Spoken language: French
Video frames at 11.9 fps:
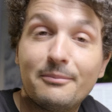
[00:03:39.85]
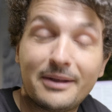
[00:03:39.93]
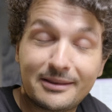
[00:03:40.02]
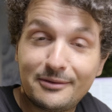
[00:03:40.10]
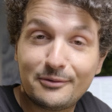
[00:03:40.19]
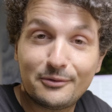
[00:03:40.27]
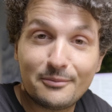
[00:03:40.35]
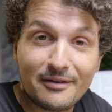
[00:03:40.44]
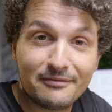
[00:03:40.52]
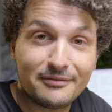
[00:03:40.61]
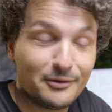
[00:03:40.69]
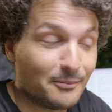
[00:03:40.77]
maintenant de
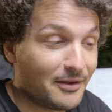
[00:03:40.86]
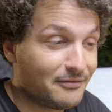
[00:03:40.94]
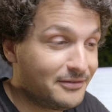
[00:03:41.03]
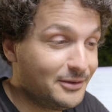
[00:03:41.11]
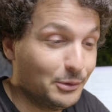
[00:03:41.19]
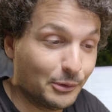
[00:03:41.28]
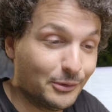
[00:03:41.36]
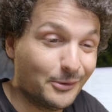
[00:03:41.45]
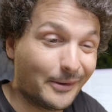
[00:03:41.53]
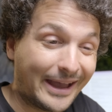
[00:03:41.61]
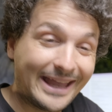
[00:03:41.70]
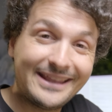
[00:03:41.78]
ma, dans ma vie de,
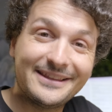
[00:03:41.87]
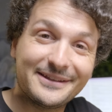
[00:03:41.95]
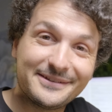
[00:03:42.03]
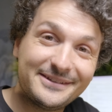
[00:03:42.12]
raid,